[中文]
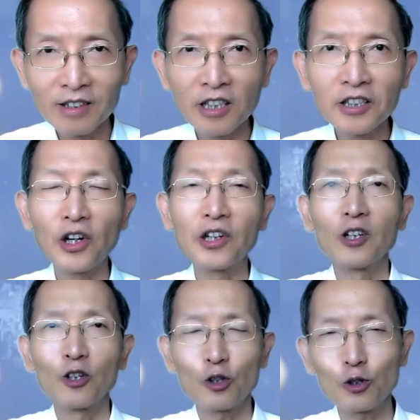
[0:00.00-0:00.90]
遮
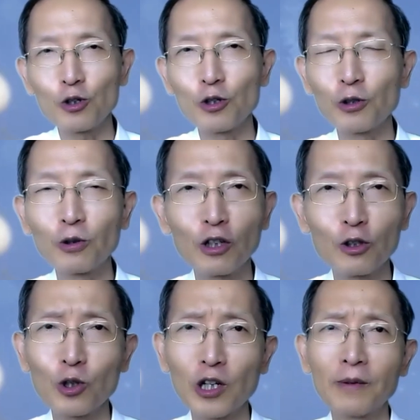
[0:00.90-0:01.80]
掩许多的
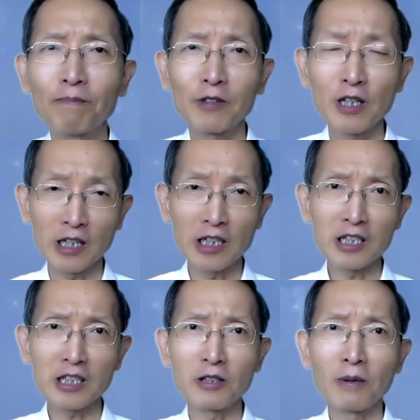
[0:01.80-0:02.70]
罪。这个
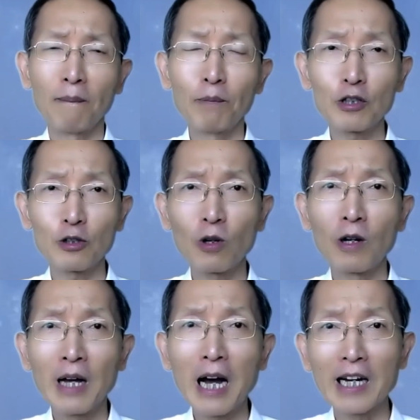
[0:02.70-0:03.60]
意思不是
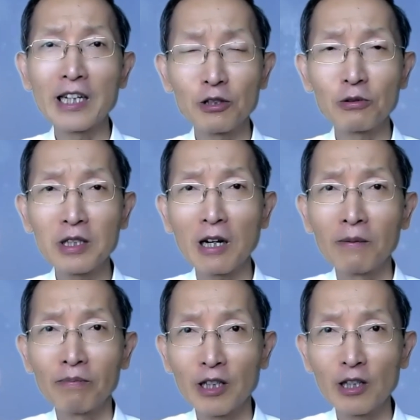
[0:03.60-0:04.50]
说爱就
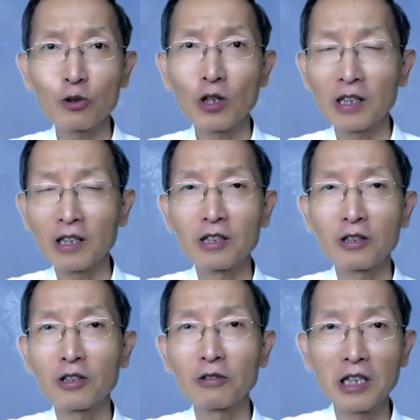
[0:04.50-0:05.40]
叫你的罪
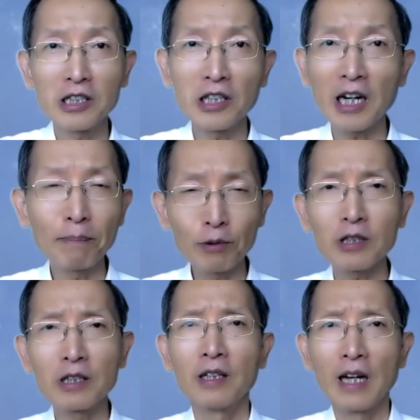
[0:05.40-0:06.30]
就就给遮盖，不
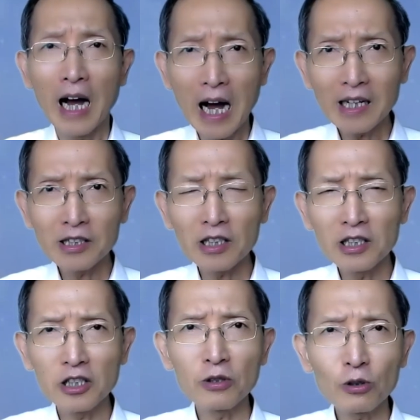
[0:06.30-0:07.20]
是爱遮
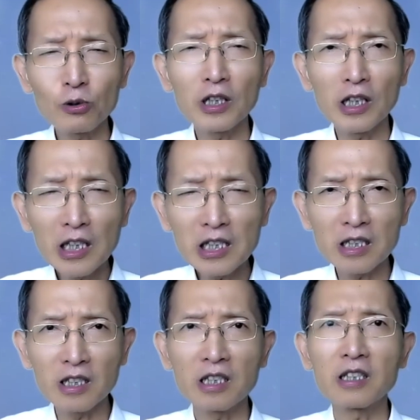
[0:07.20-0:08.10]
掩许多罪的意
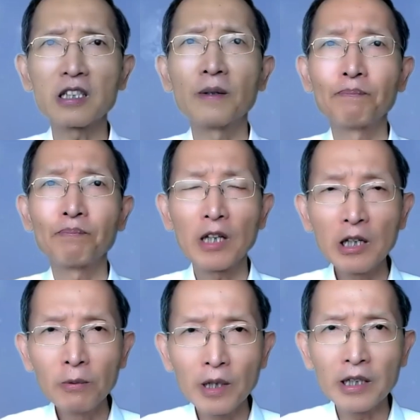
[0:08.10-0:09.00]
思是指，
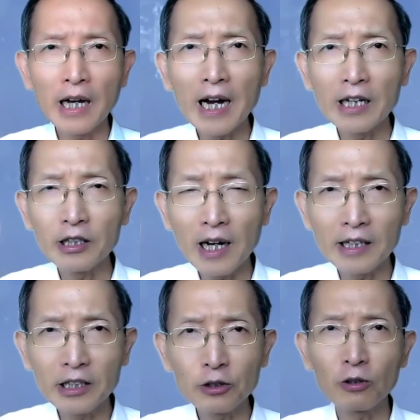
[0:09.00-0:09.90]
因为你爱
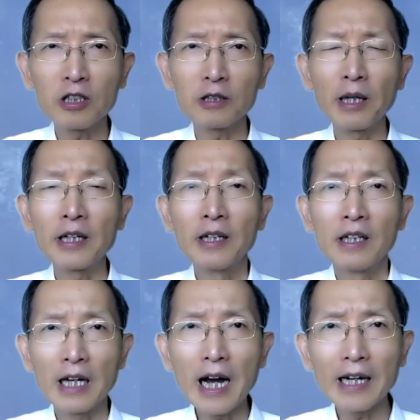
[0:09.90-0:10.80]
爱弟兄姊妹，
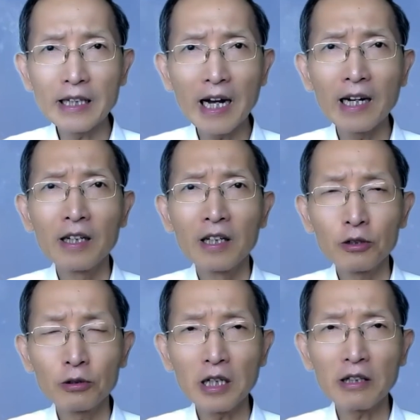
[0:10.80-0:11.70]
你爱他。
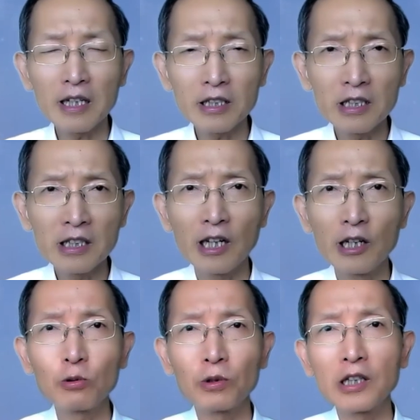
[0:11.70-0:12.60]
就叫他的心
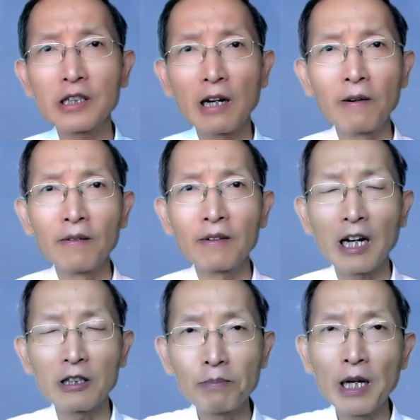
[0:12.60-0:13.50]
给主得着，
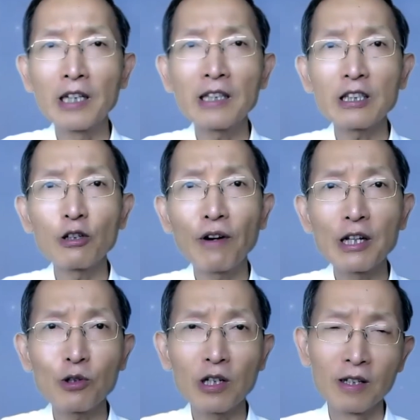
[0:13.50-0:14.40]
他免得他去
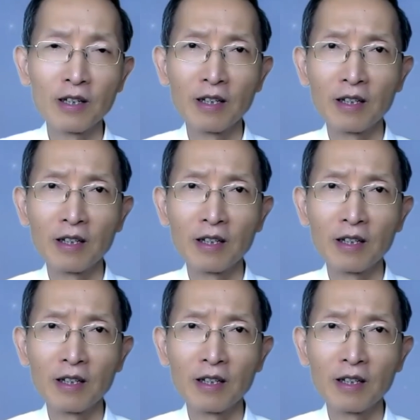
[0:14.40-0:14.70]
犯罪，